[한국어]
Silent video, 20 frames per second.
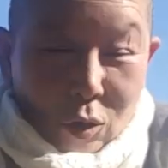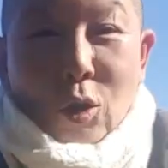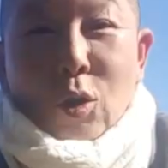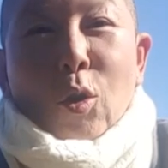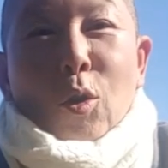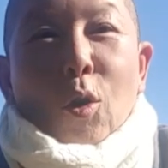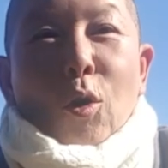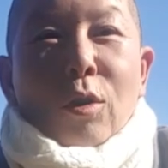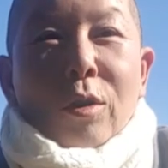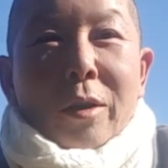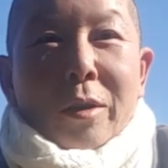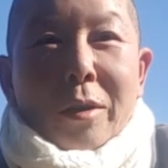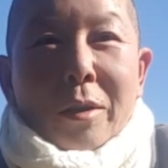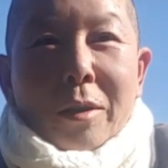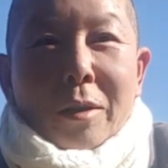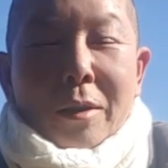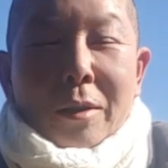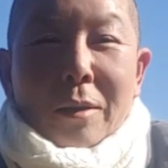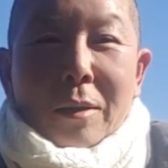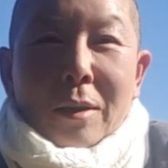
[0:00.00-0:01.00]
저는
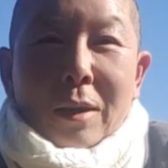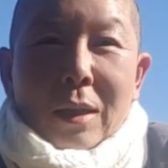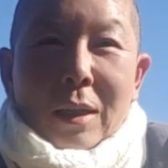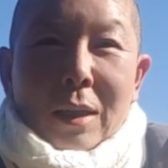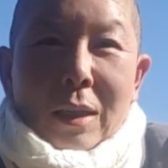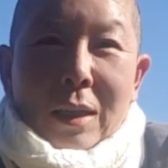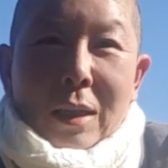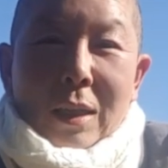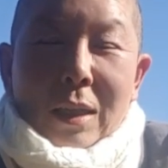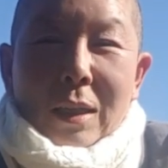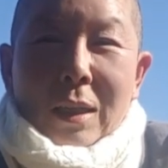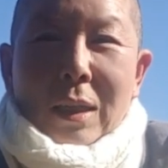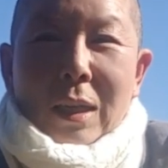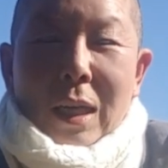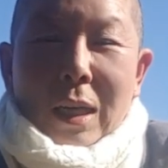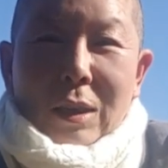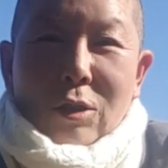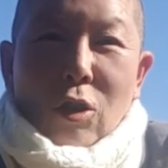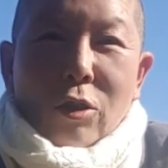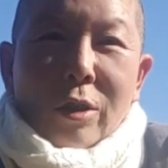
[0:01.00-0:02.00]
오늘
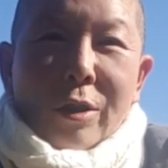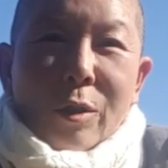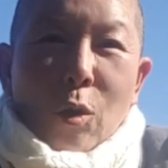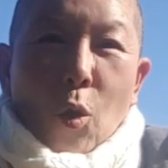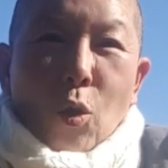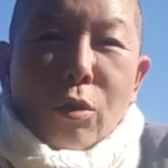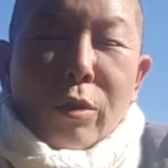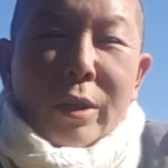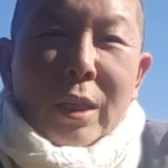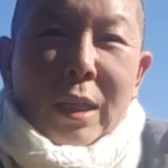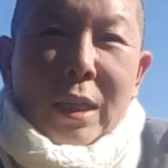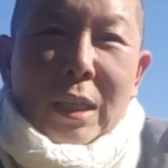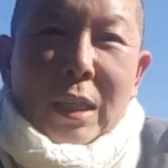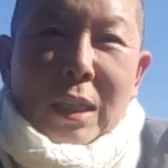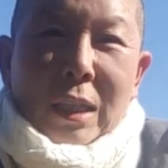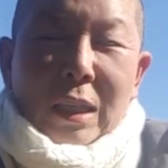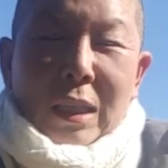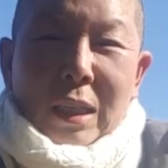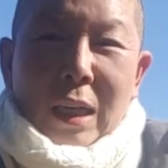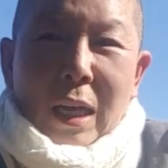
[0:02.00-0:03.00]
제 저는
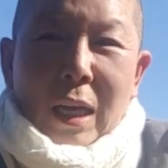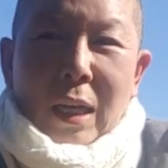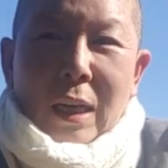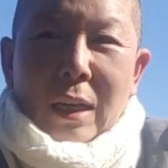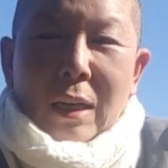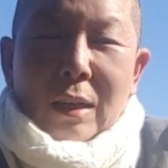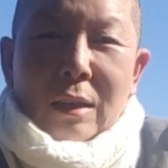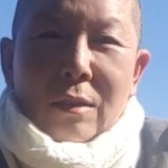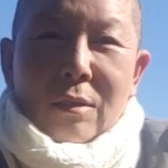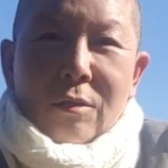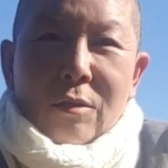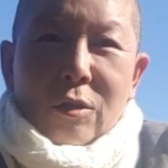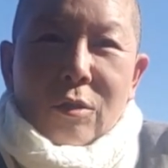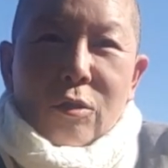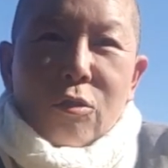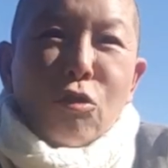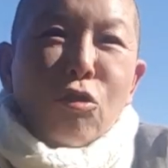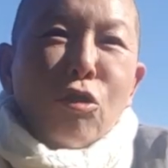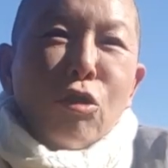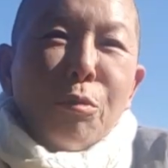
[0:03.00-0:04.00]
오늘이 이제
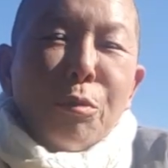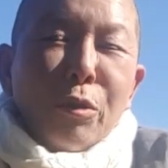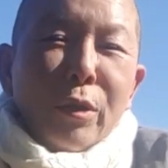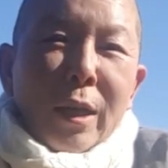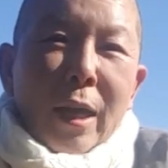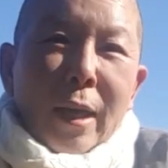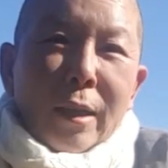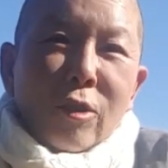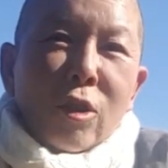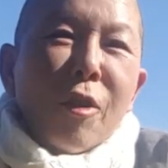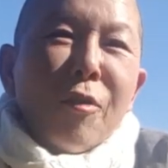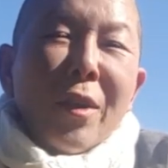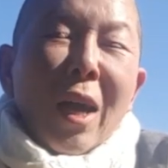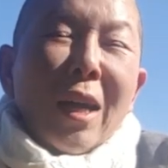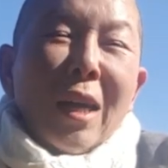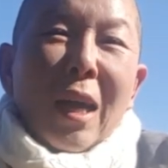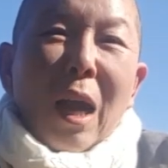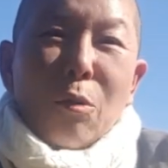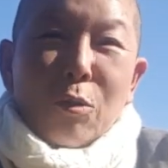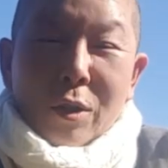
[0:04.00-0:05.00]
유튜브의
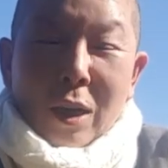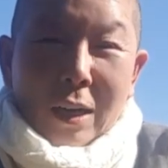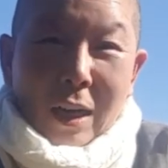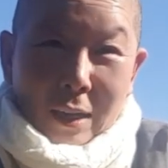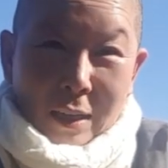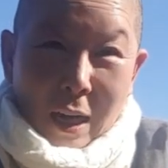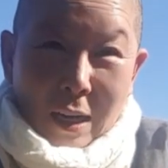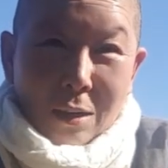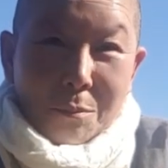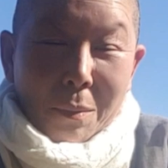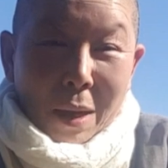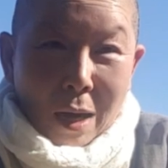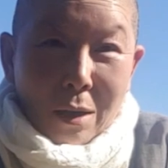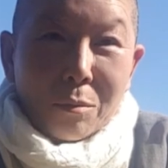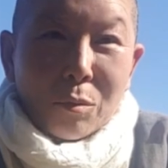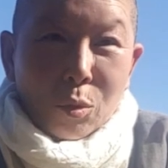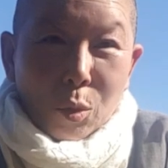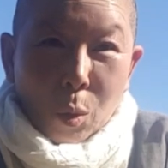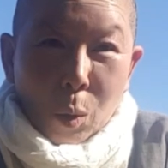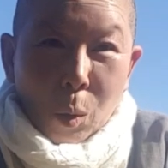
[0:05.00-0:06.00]
첫날이라고 생각하는
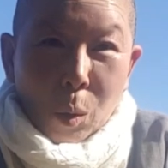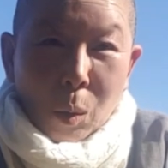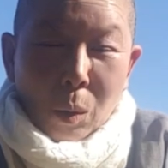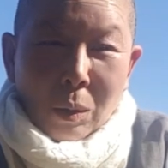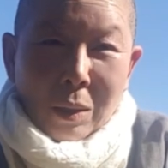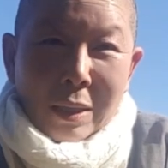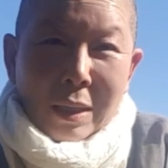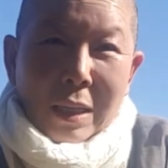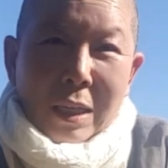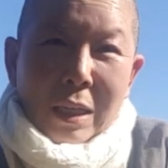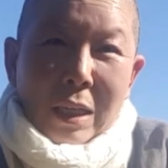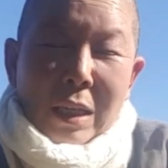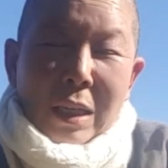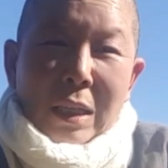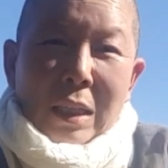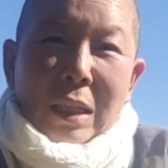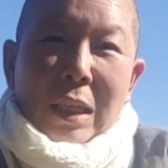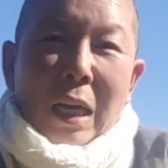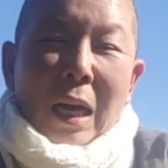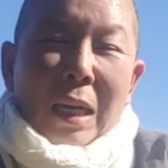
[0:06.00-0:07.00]
마음으로
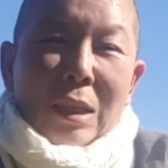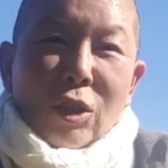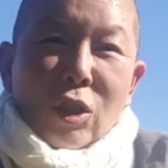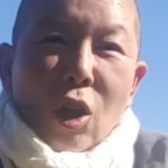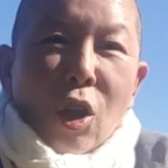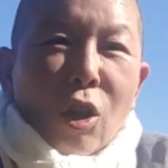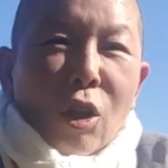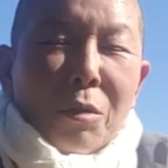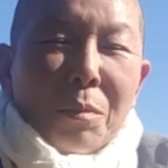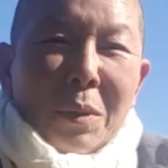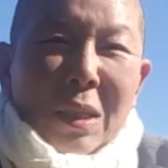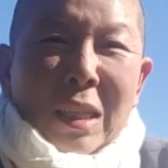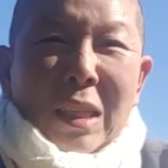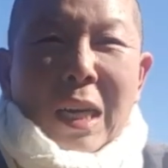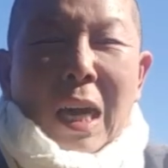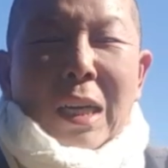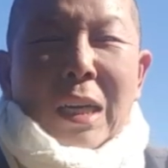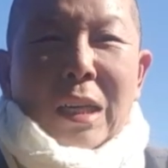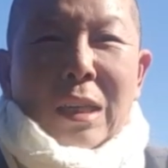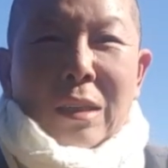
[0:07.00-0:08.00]
제가 처음 이
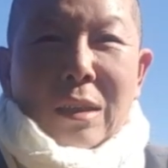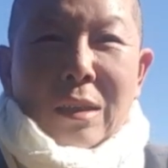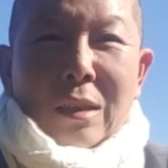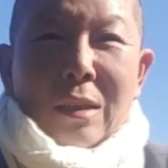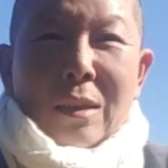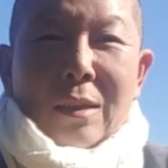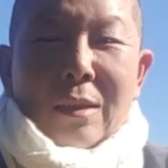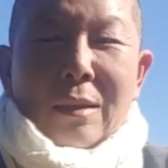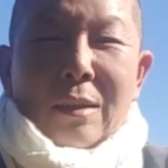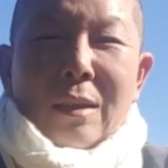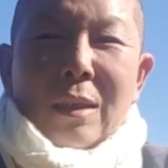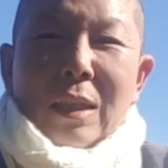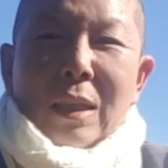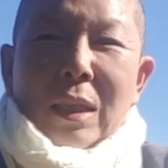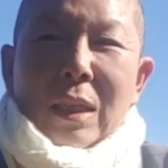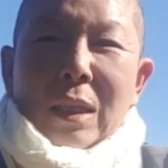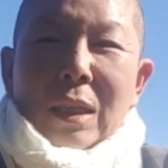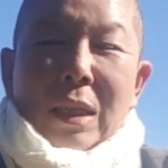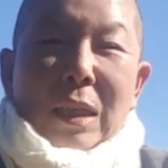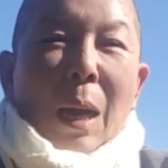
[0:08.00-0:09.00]
자리를
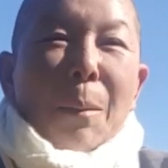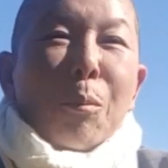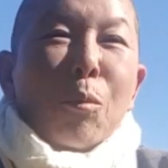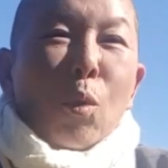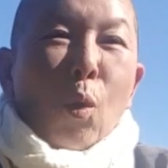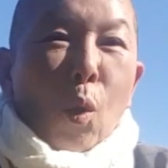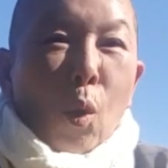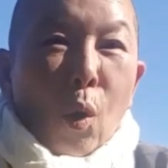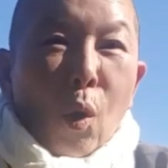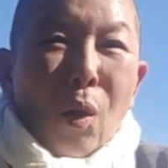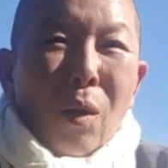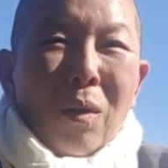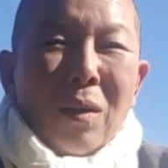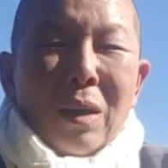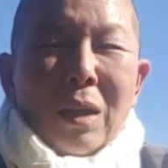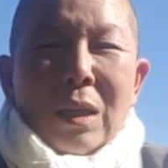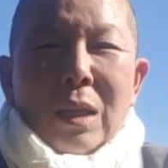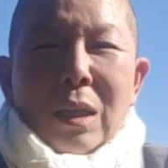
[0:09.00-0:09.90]
잡고